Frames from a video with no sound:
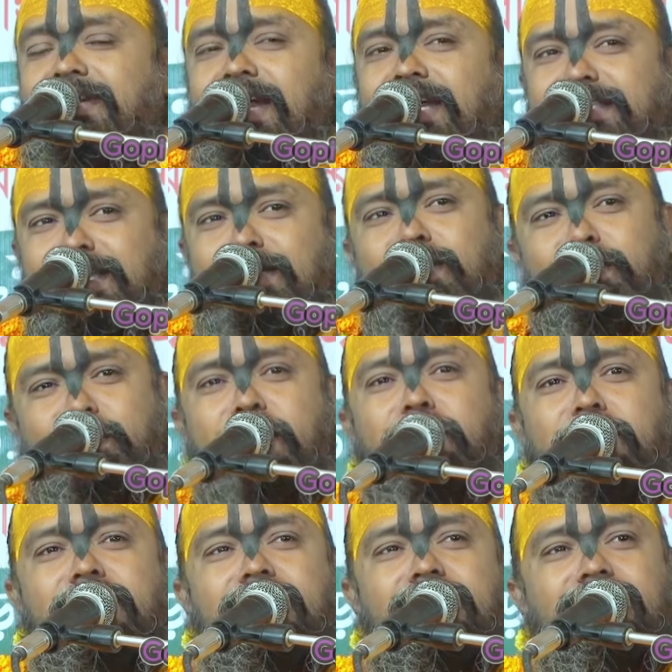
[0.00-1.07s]
আজকে আমার
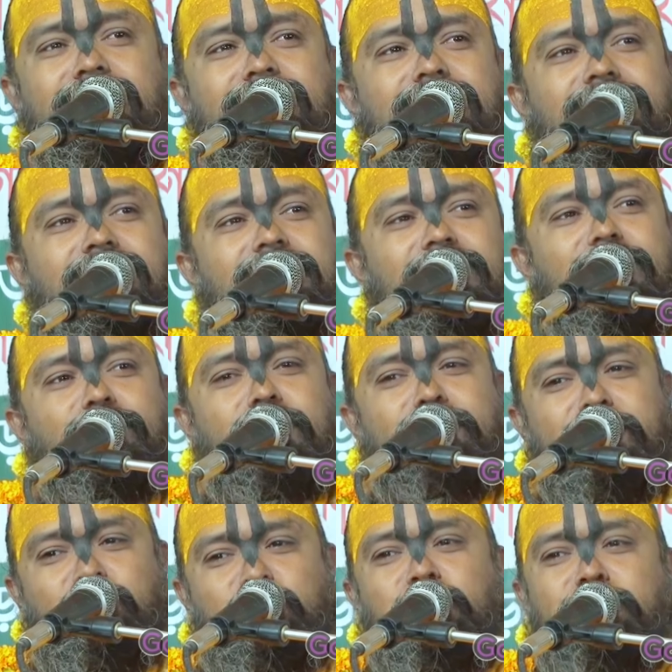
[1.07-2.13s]
বাবা এবং
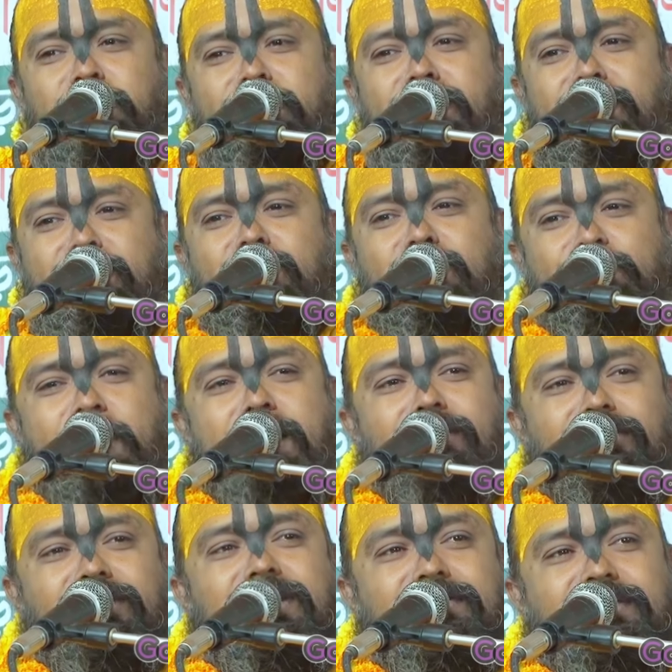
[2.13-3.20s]
আমার দুই বাবা আমার ওই
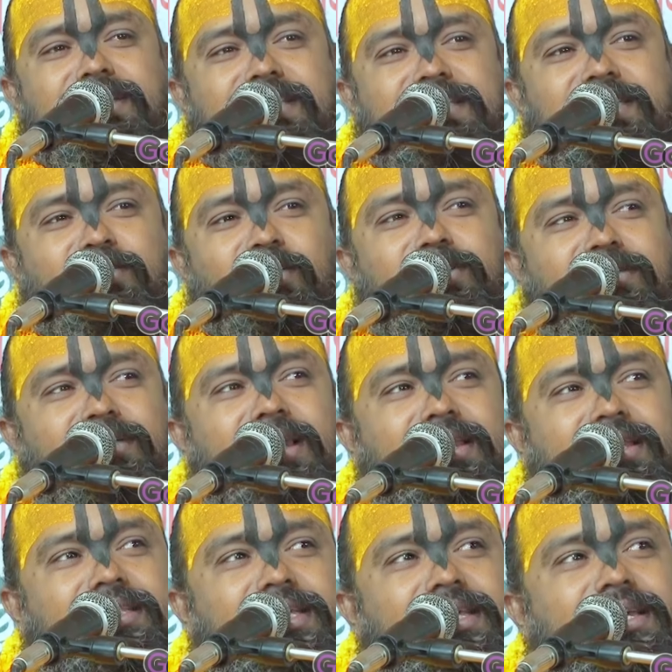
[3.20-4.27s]
পাগলটাও গিয়েছে
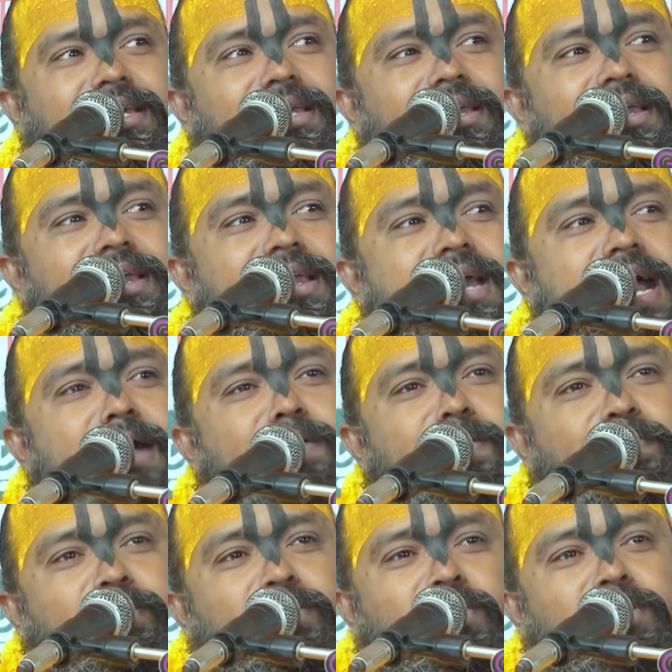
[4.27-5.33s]
গতকালকে থেকে আমি
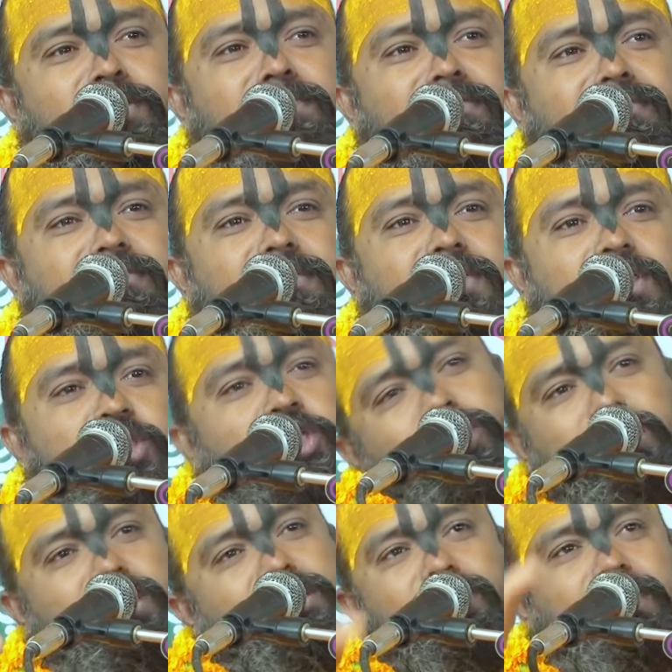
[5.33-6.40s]
প্রথম
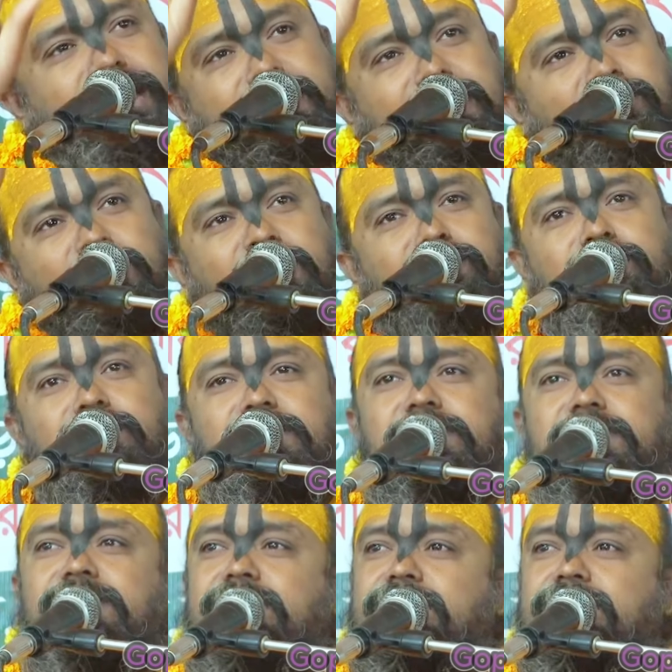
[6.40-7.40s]
সত্যি করে একটা কথা বলছি